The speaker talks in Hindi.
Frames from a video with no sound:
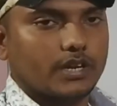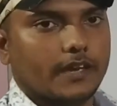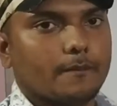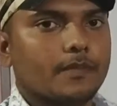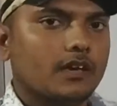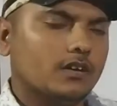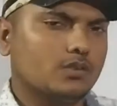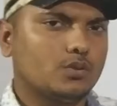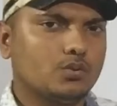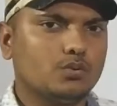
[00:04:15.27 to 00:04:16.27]
ओके
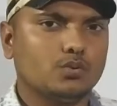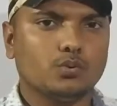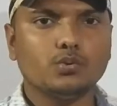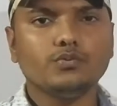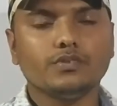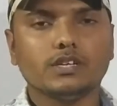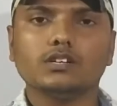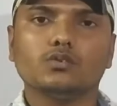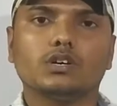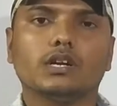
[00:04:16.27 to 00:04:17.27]
तो दोनों
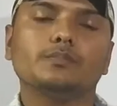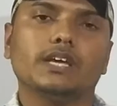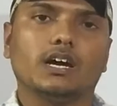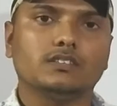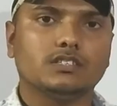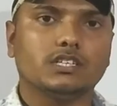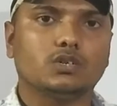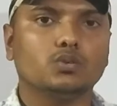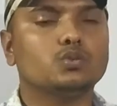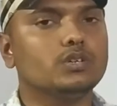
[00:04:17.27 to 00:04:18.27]
फिगर को अगर आप ध्यान से
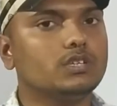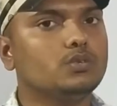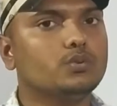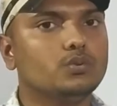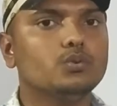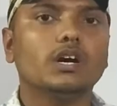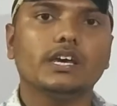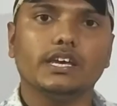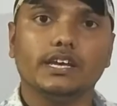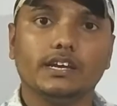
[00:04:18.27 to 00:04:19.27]
देखो तो इन दोनों का
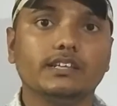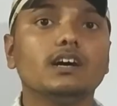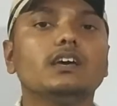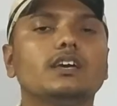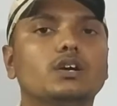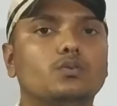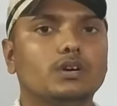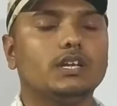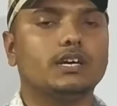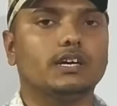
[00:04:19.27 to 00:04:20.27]
एरिया
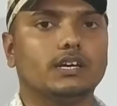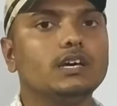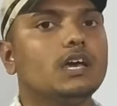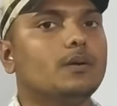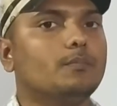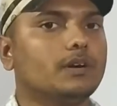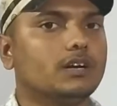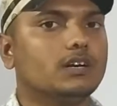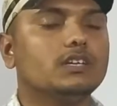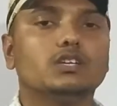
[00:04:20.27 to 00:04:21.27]
इक्वल है
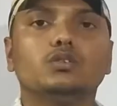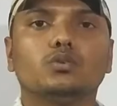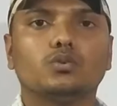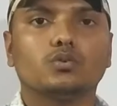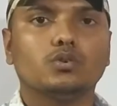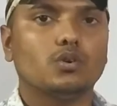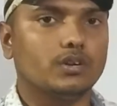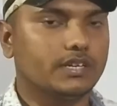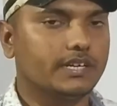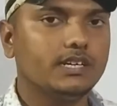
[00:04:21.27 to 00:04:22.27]
मगर इन दोनों को
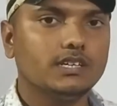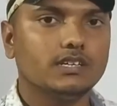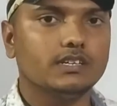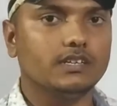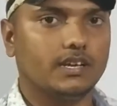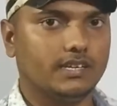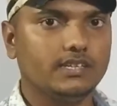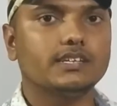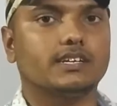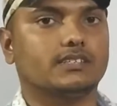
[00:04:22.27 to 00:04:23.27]
कॉन्ग्रेंट
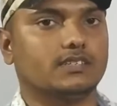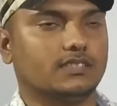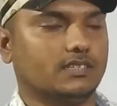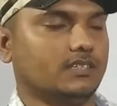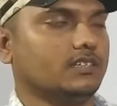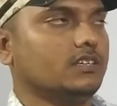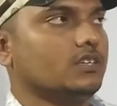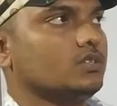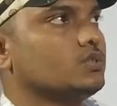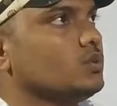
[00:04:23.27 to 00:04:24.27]
नहीं कह सकते हैं
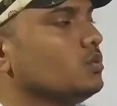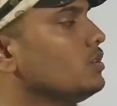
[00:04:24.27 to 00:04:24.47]
सो